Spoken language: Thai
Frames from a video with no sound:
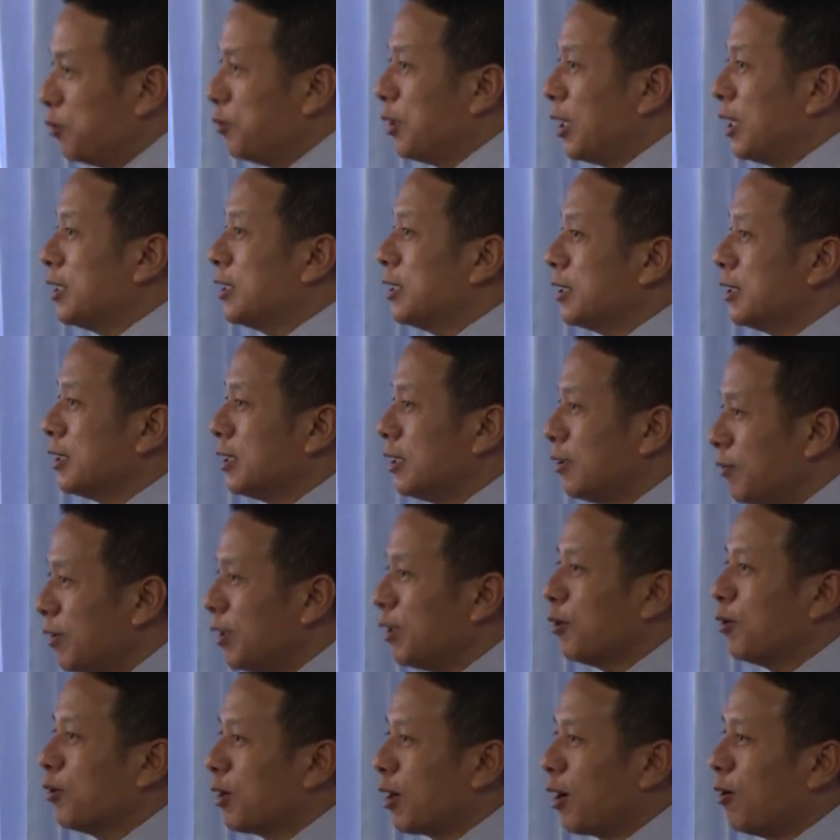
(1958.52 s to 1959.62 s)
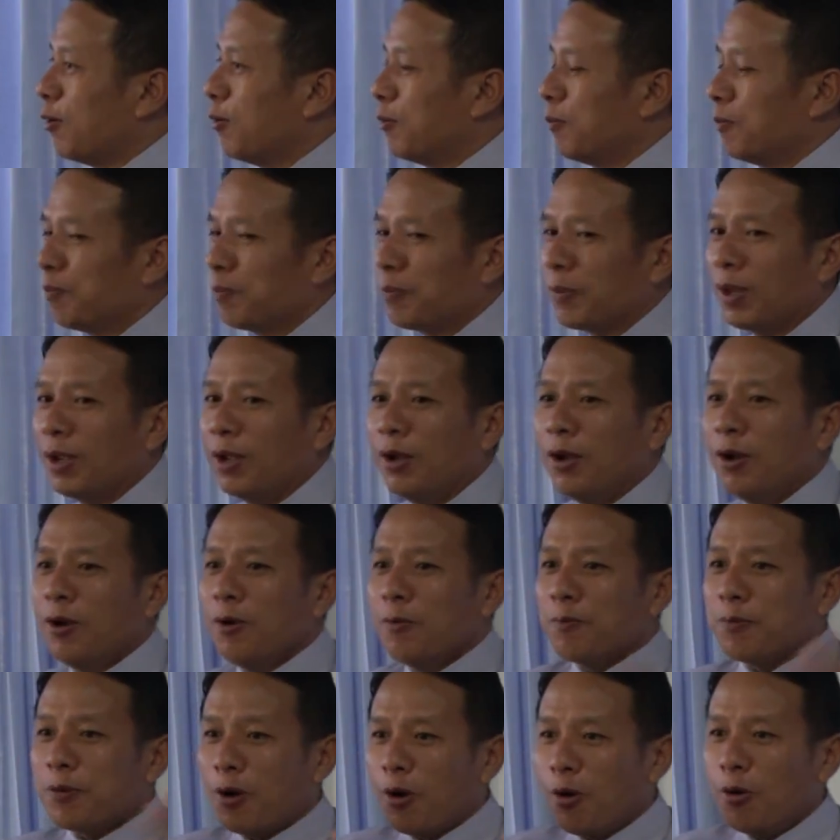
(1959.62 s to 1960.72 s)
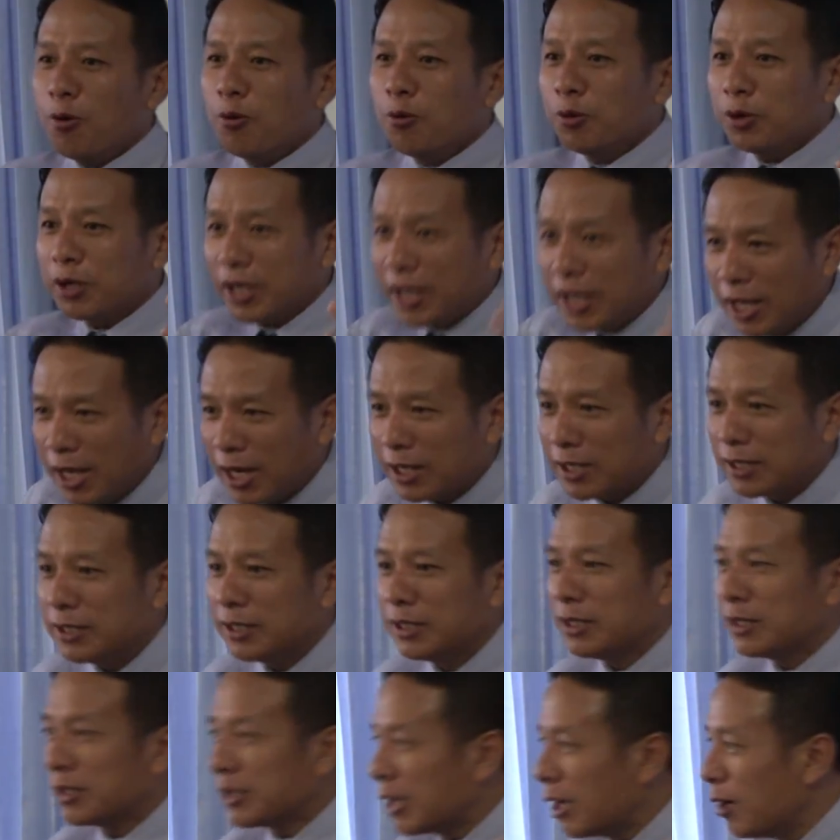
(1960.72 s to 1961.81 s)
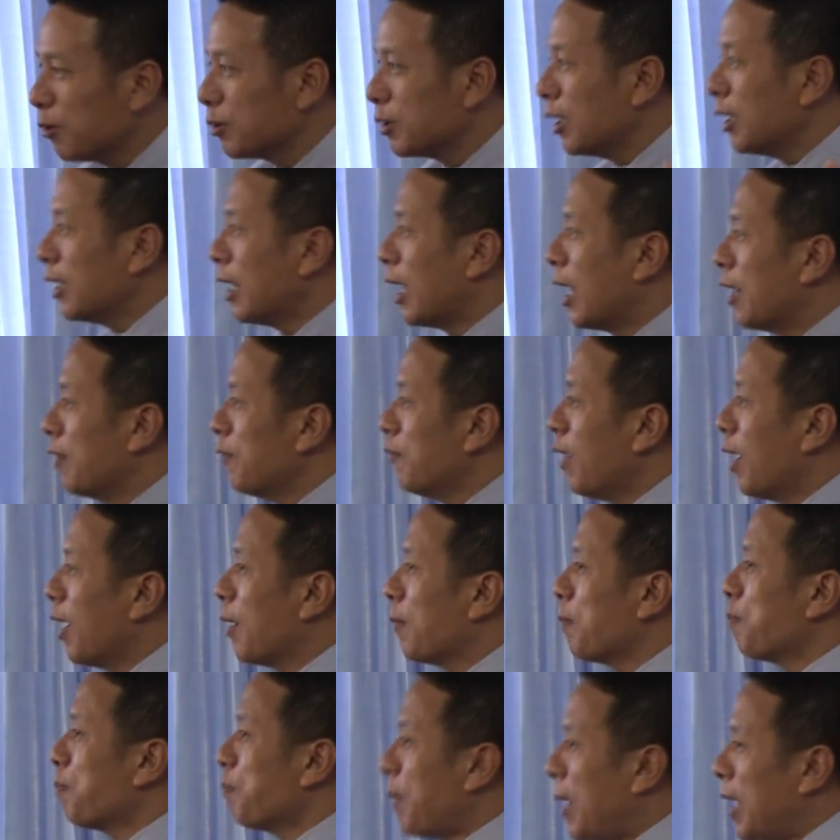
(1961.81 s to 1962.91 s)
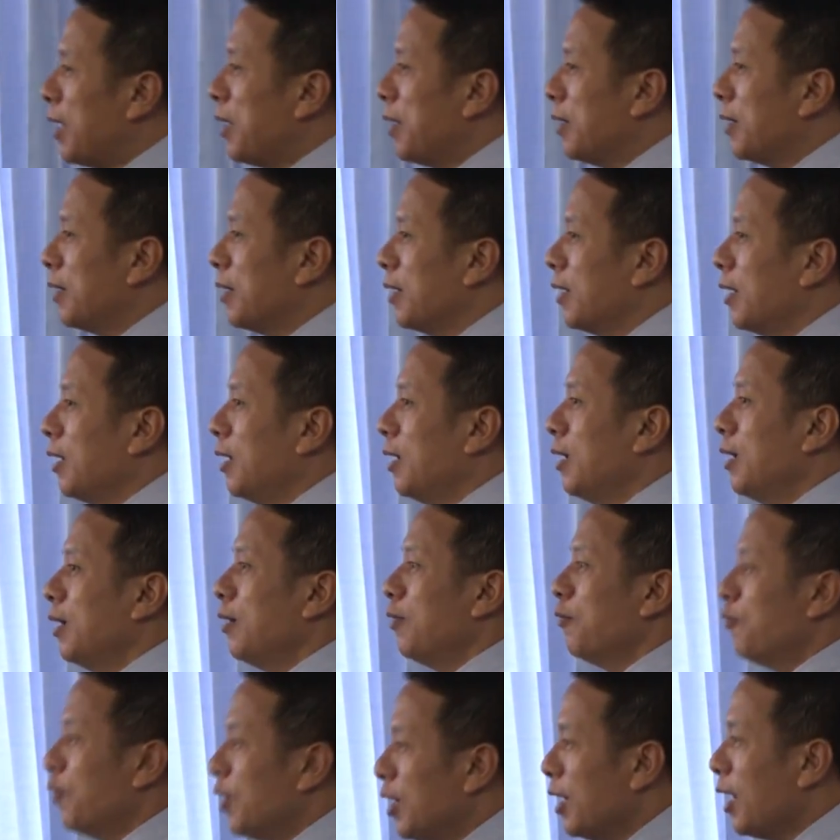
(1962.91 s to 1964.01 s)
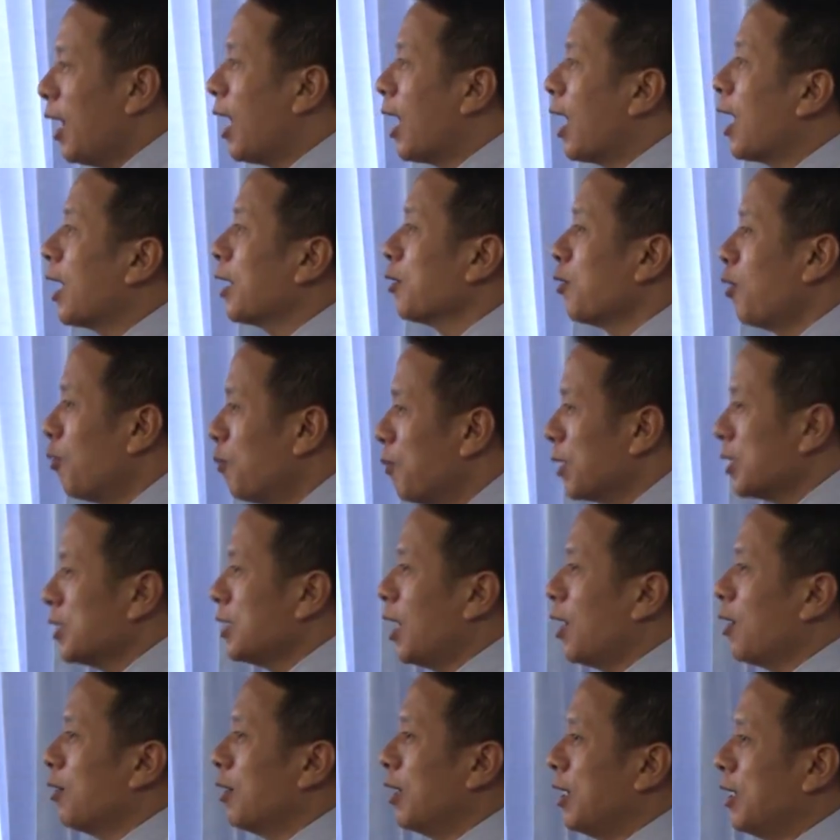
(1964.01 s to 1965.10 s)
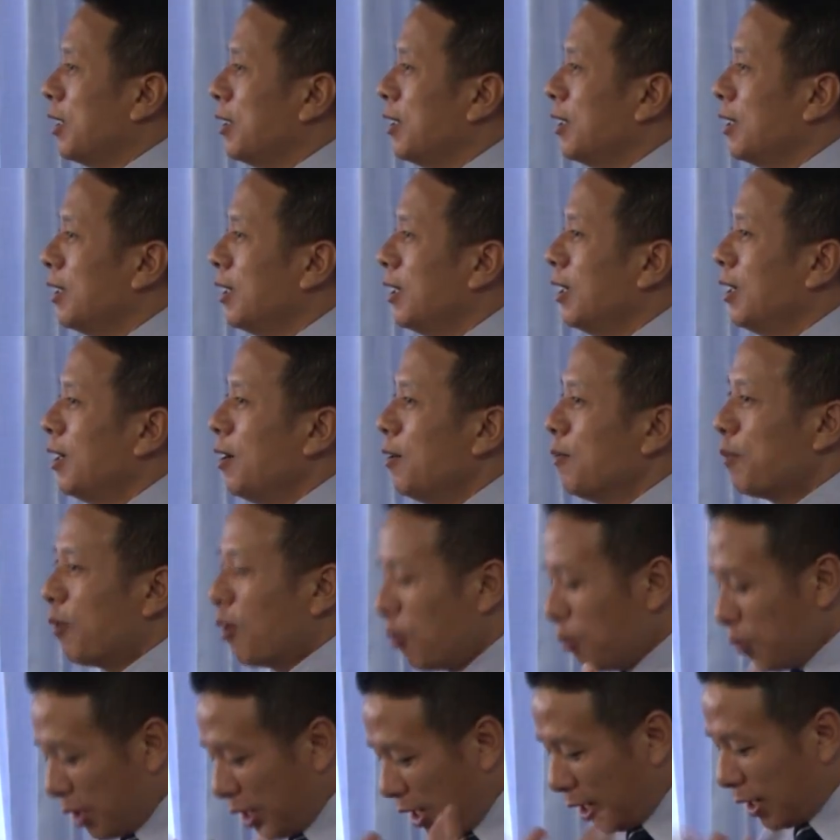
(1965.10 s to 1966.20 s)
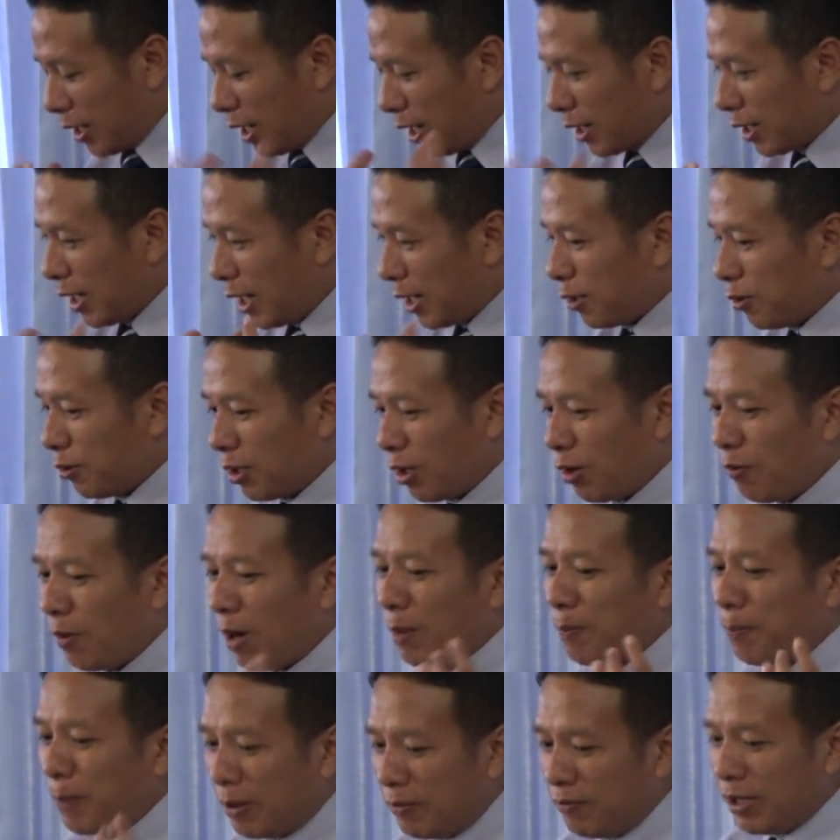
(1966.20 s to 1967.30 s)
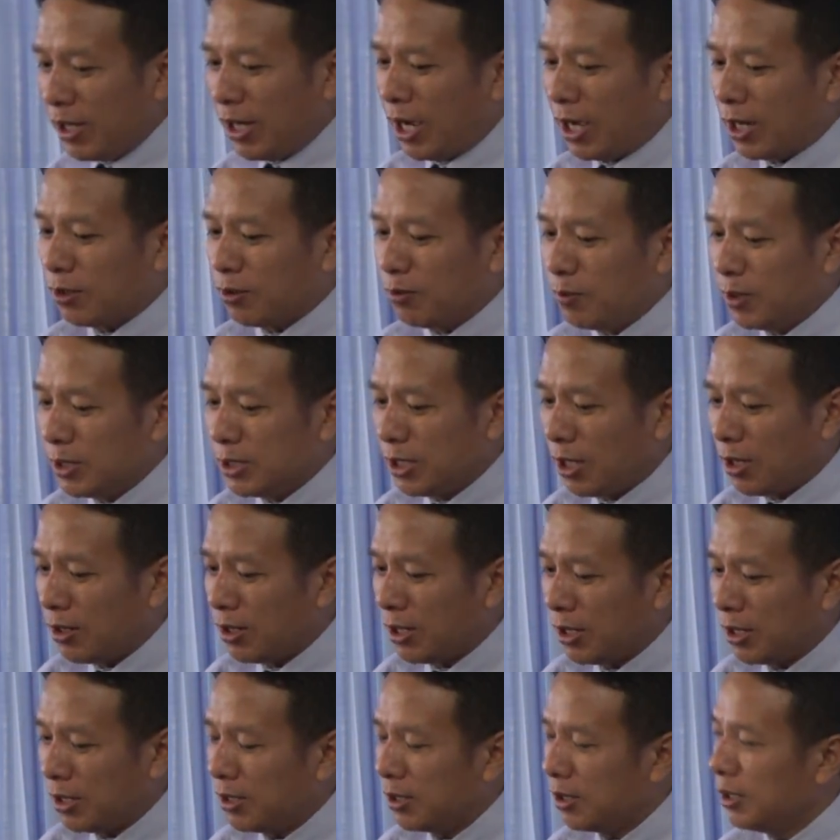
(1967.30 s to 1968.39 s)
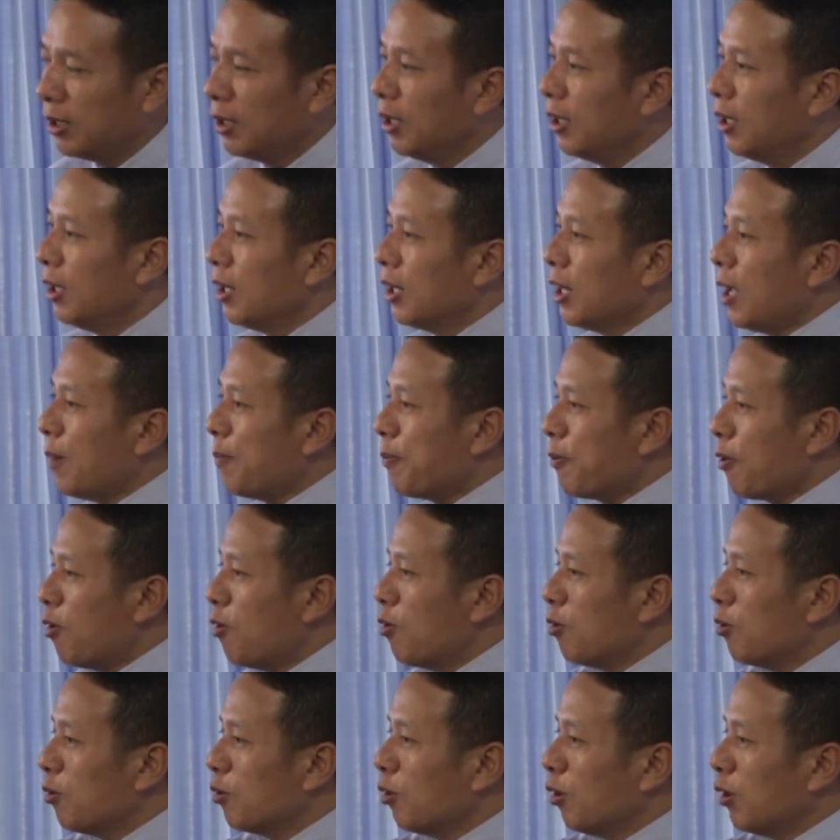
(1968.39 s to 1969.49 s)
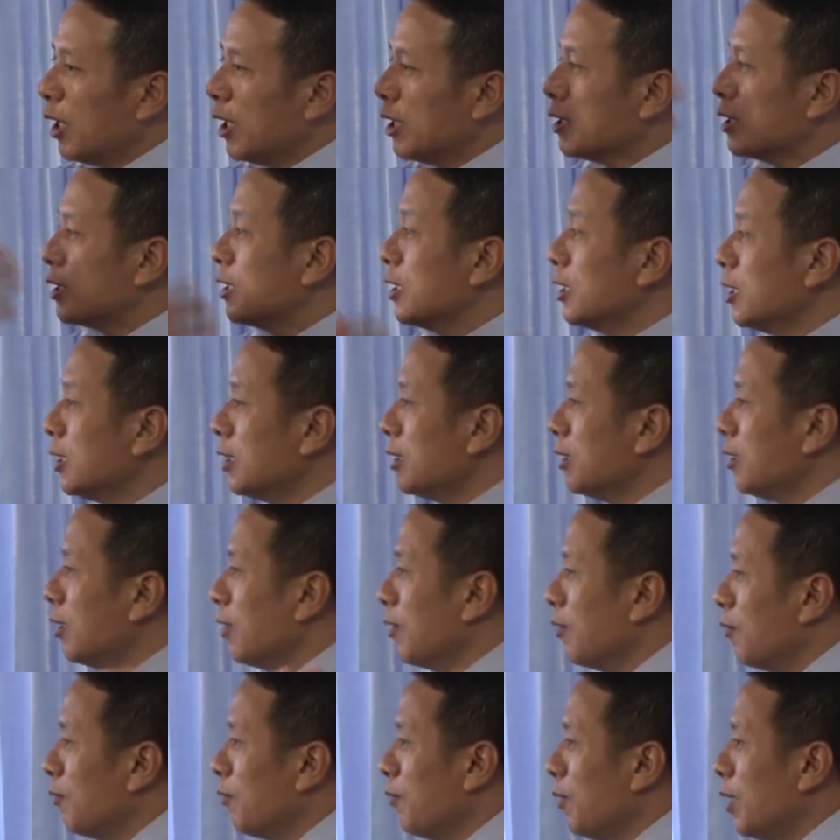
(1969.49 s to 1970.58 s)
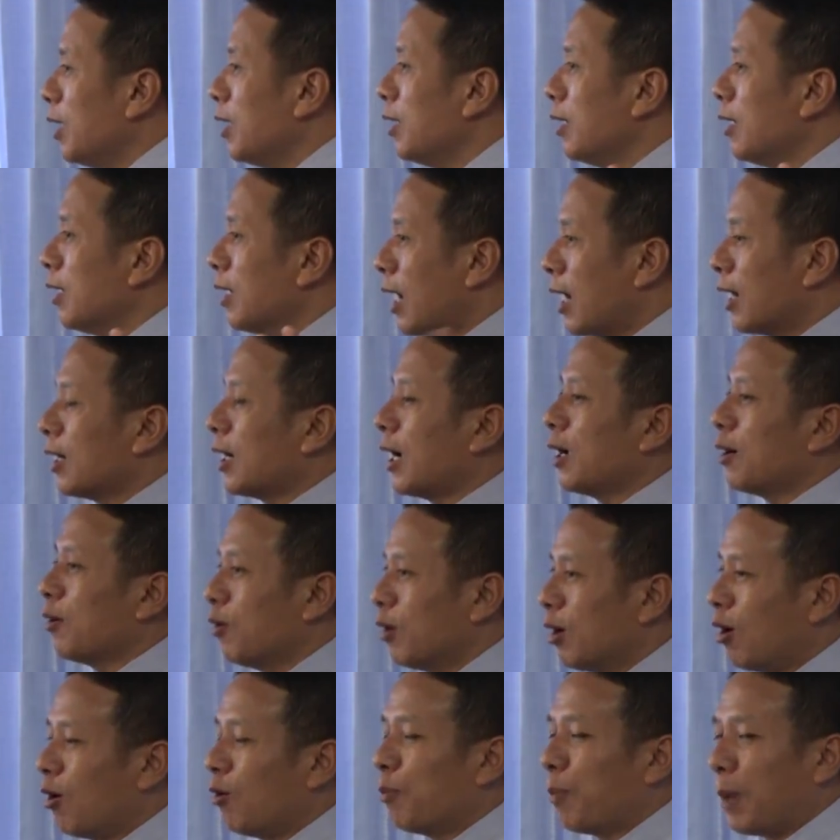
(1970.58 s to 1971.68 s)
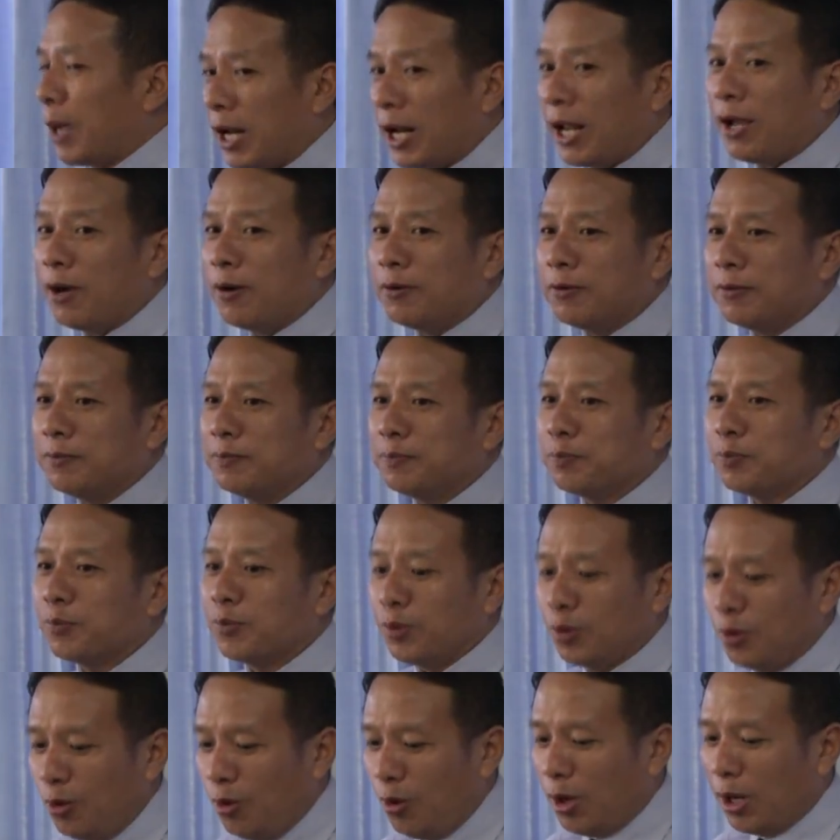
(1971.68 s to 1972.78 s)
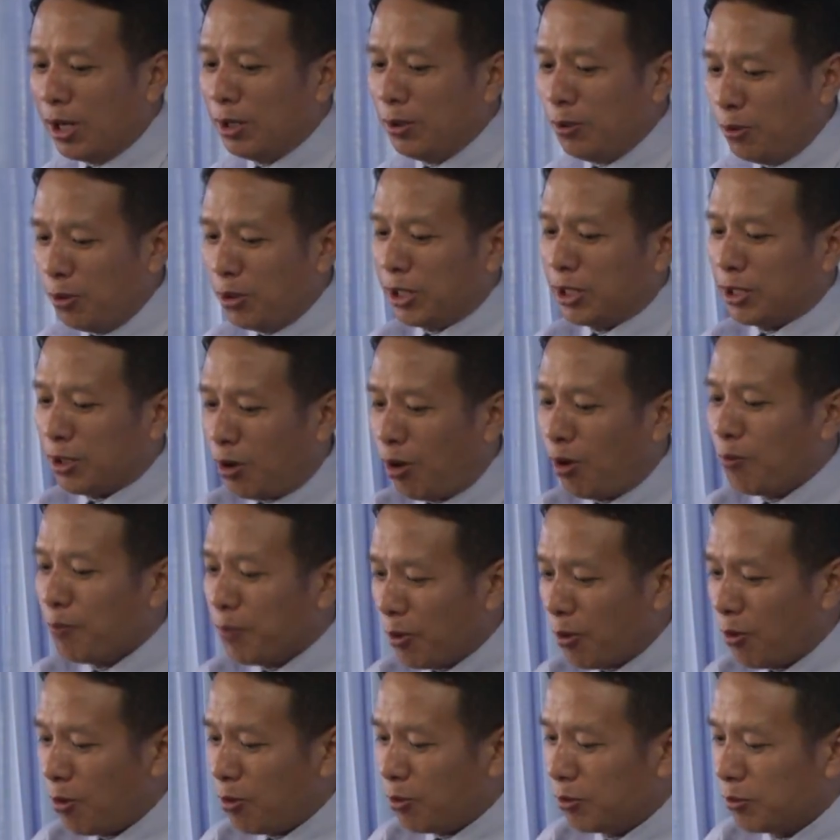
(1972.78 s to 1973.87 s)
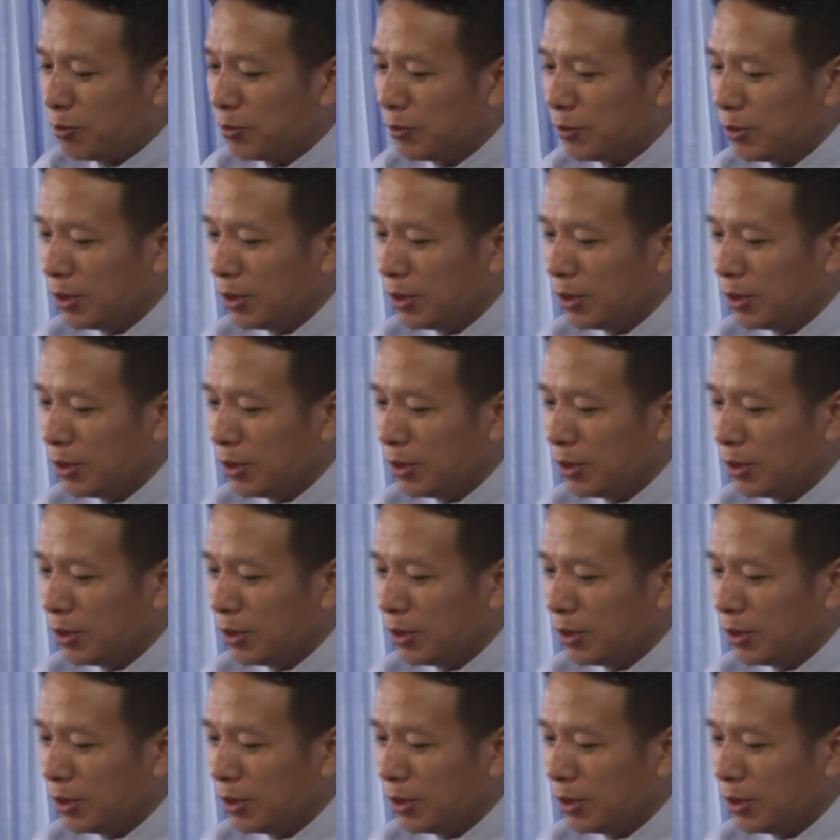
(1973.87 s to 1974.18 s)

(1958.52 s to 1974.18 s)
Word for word: อยู่ในชีวิตของเรา พระองค์เรียกเราทั้งหลายว่าเป็นวิหารของพระเจ้าเลยพระองค์เรียกร่างกายของเราว่าเป็นวิหารของพระเจ้าเลย และพระองค์ก็ได้ซื้อวิร่างกายของเราไปแล้วด้วยโลหิตของพระองค์